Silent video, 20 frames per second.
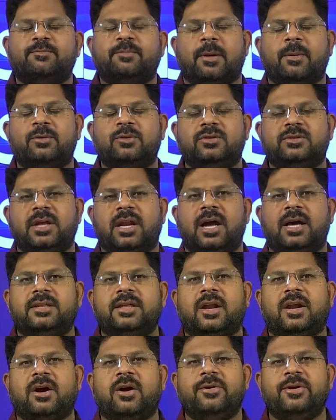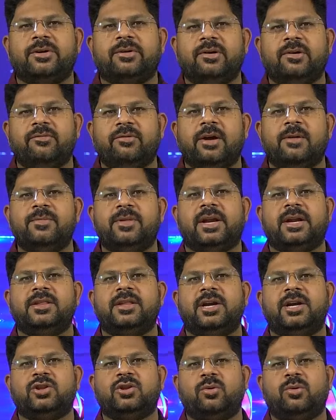ప్రభుత్వ సలహాదారుగా ఉన్నటువంటి వేమ
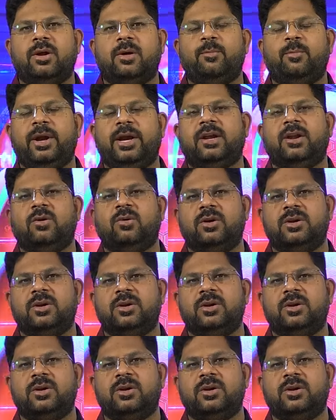నరేందర్ రెడ్డితో కూడా భేటీలు